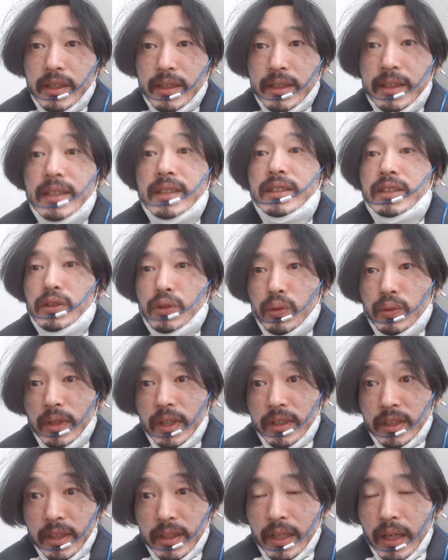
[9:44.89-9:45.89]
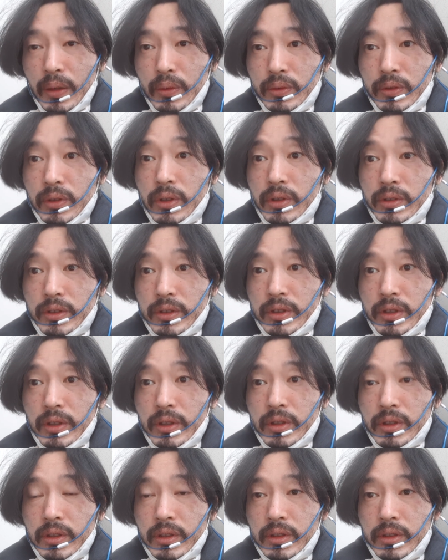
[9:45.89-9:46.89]
끈이론 같은 게 나오는 거거든요.
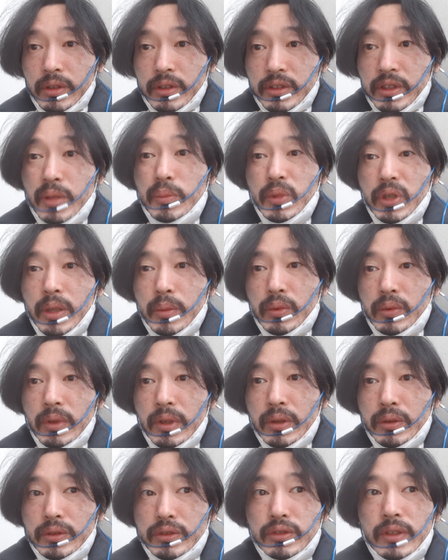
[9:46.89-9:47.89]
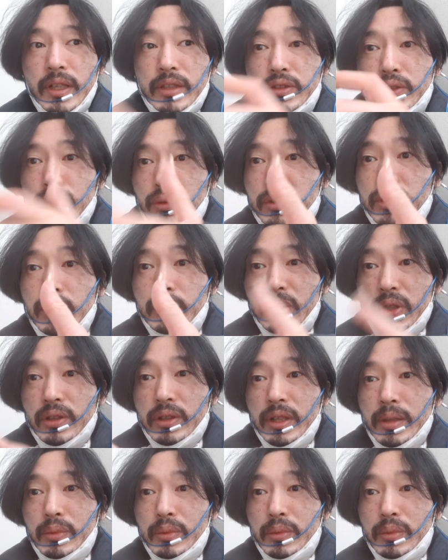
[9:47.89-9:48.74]
설명해 보려고 수학적으로 설명을